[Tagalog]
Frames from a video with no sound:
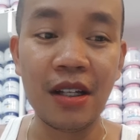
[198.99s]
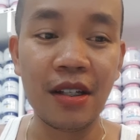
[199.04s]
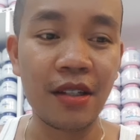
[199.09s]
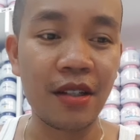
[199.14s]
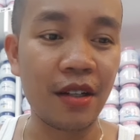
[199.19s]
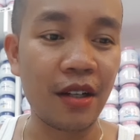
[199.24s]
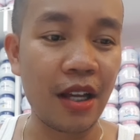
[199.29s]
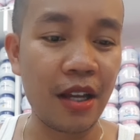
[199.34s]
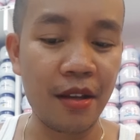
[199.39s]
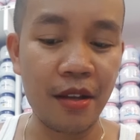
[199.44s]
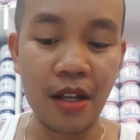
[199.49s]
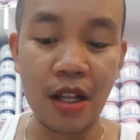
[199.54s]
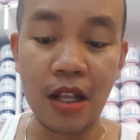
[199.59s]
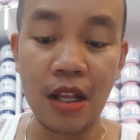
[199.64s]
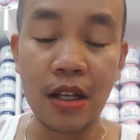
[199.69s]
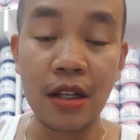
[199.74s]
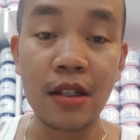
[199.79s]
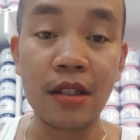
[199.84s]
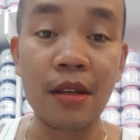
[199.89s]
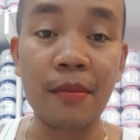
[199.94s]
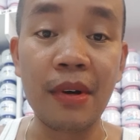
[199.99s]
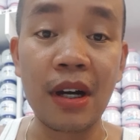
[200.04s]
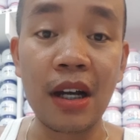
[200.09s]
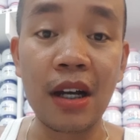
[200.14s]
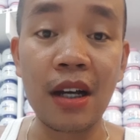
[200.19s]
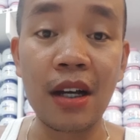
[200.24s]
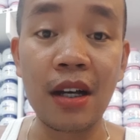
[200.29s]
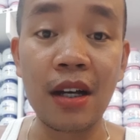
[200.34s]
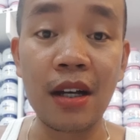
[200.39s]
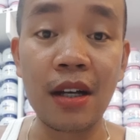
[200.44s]
Okay? Sa
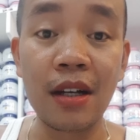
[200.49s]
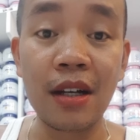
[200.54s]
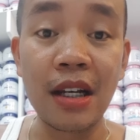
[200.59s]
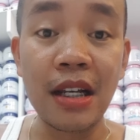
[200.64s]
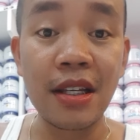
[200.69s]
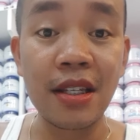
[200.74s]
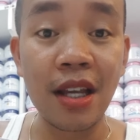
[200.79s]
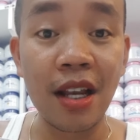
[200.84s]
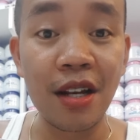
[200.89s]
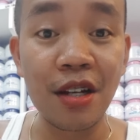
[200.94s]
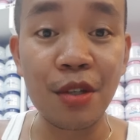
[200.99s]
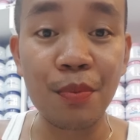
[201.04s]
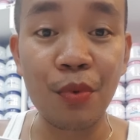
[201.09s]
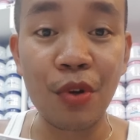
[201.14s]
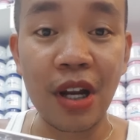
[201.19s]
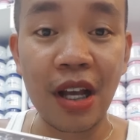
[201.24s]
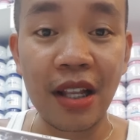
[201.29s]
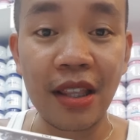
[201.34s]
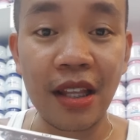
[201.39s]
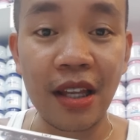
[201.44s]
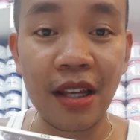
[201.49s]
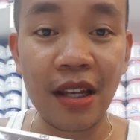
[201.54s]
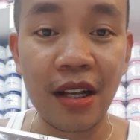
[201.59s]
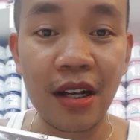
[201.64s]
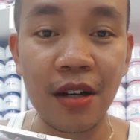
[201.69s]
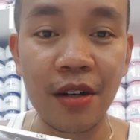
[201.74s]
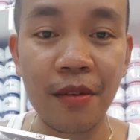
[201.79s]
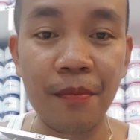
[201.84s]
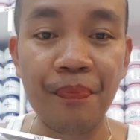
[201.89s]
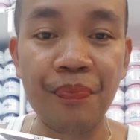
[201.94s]
mga resellers po natin,
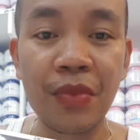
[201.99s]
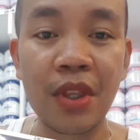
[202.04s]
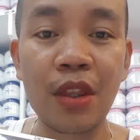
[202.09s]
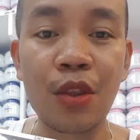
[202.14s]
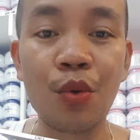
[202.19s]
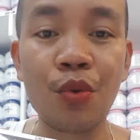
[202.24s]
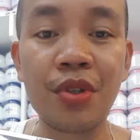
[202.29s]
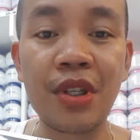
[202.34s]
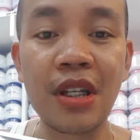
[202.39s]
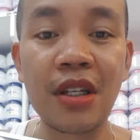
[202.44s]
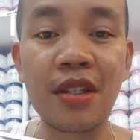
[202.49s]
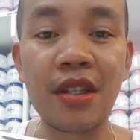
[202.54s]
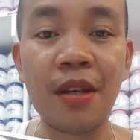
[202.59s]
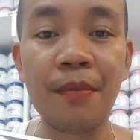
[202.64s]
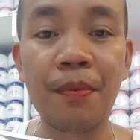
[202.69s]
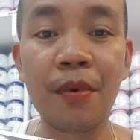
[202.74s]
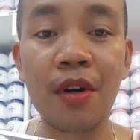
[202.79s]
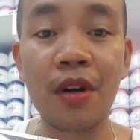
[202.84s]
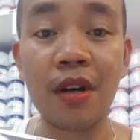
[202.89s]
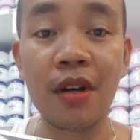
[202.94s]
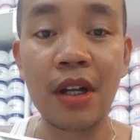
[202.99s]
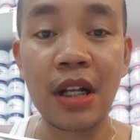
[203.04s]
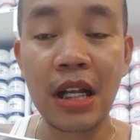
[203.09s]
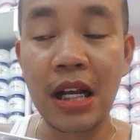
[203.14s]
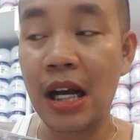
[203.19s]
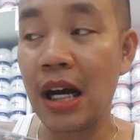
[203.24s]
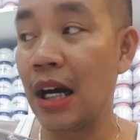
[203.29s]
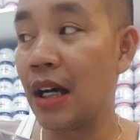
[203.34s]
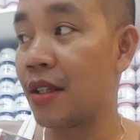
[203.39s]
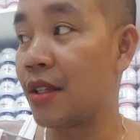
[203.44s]
no? 260 po
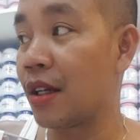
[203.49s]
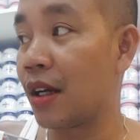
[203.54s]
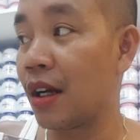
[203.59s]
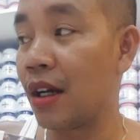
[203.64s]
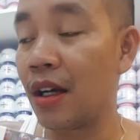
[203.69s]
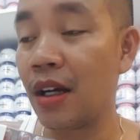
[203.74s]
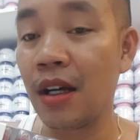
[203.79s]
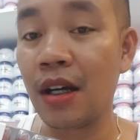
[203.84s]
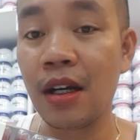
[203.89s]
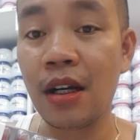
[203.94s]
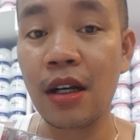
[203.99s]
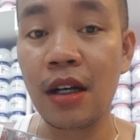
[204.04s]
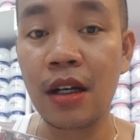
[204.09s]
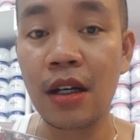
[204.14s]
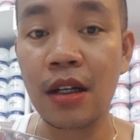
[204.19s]
at saka